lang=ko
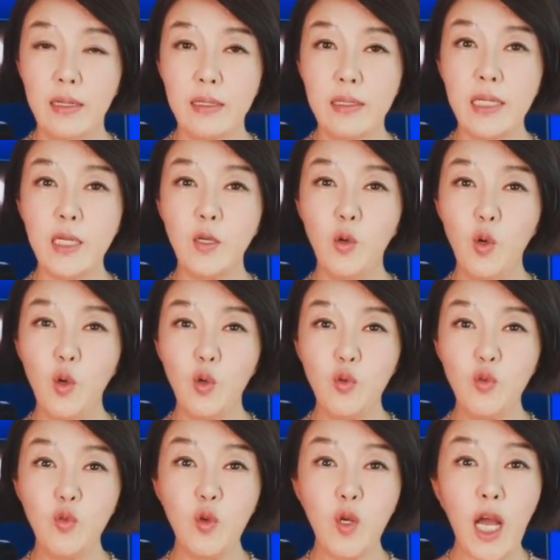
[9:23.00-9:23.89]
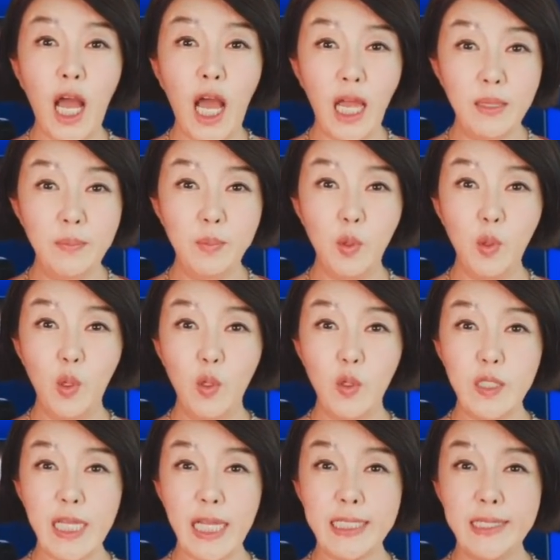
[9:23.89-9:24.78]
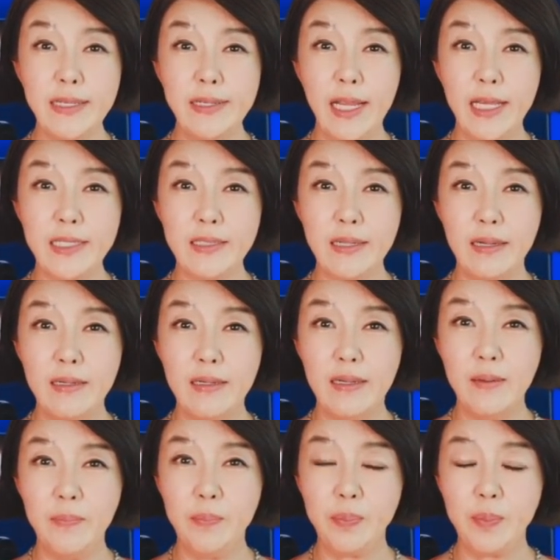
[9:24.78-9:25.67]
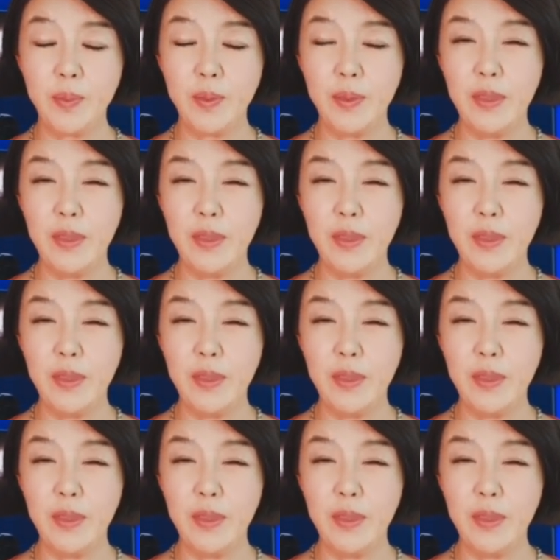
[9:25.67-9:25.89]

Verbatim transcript: 그리고 국가안보 섹션에서